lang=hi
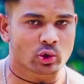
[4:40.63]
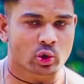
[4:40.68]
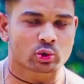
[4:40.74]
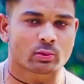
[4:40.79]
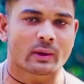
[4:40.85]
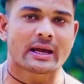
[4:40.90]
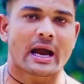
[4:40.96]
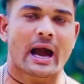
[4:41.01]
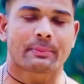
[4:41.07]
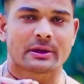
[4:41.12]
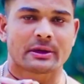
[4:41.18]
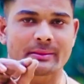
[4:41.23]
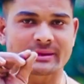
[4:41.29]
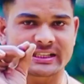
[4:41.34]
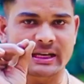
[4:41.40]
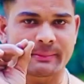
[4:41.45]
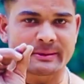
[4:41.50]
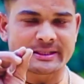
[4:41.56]
को तो भाई आपकी
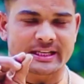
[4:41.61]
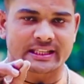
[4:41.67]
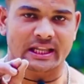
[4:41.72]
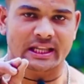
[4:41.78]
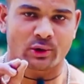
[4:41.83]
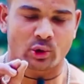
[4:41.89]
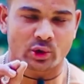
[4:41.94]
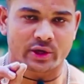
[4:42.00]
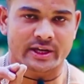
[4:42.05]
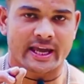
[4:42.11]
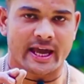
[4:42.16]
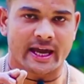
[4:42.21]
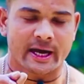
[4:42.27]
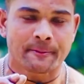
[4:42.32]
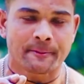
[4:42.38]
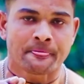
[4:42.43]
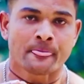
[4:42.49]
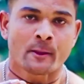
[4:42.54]
मसल पर ज़्यादा लोड नहीं
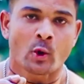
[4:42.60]
आएगा